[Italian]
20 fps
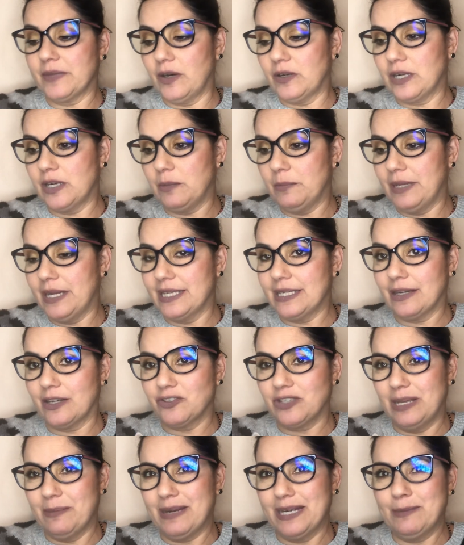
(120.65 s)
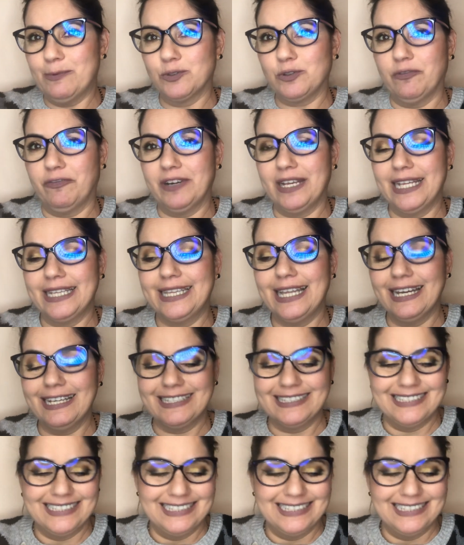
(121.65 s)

Ora non mi dice che ho le mani molto fredda.